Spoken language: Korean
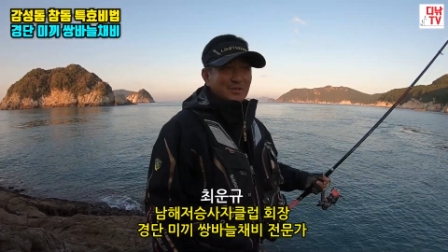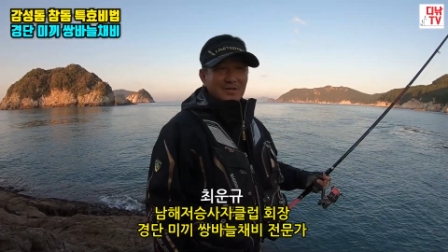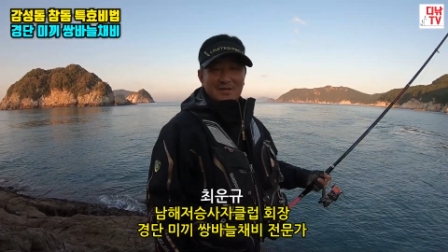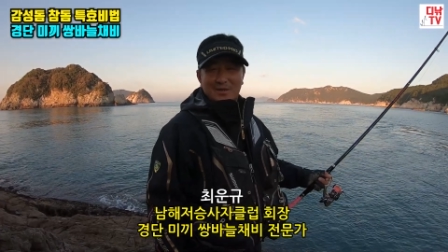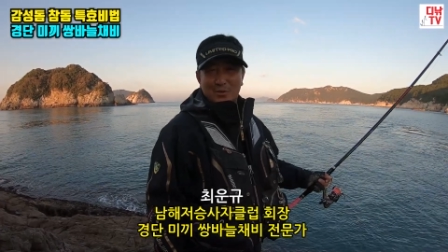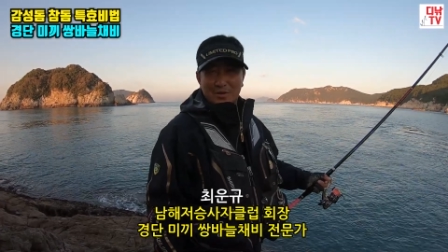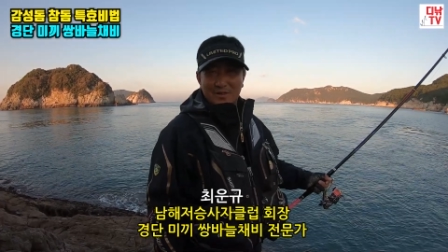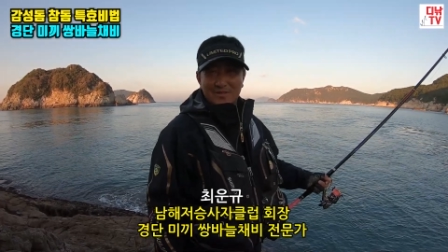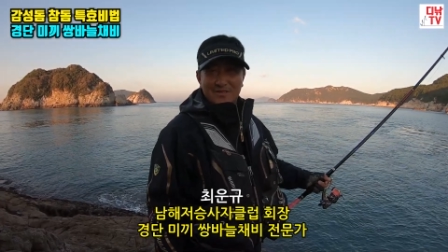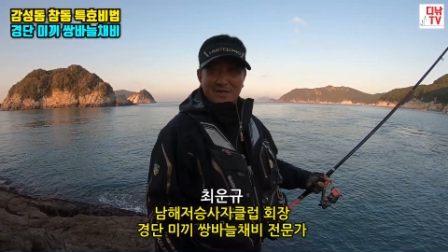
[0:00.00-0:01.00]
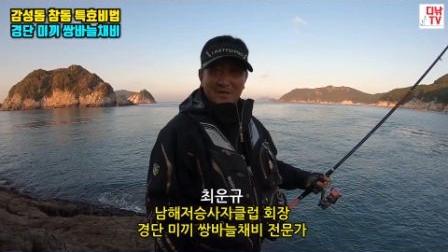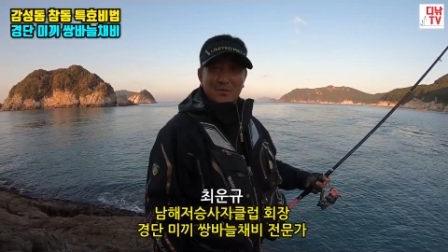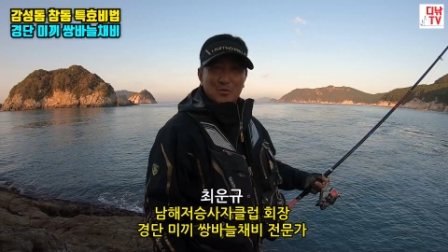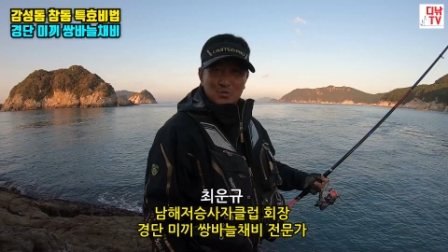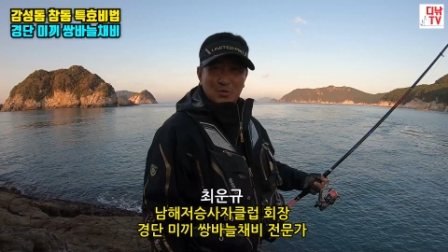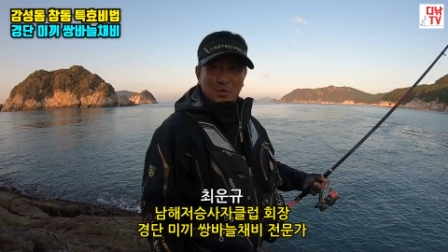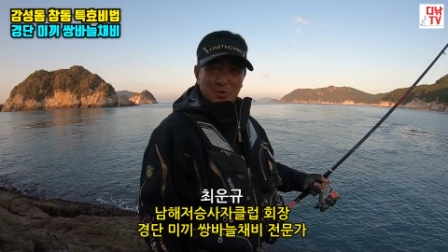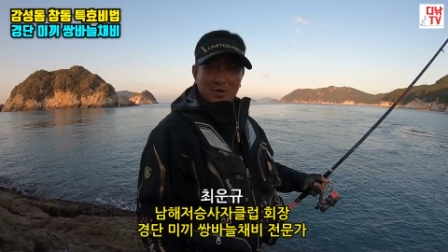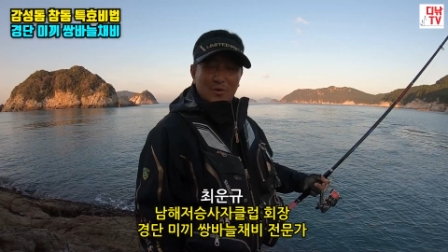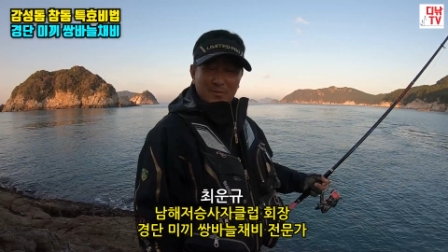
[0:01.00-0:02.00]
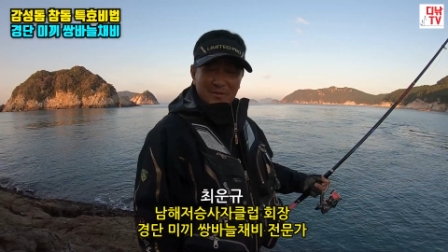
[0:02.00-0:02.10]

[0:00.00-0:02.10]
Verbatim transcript: 부산에 살고 있는 예. 최은규라고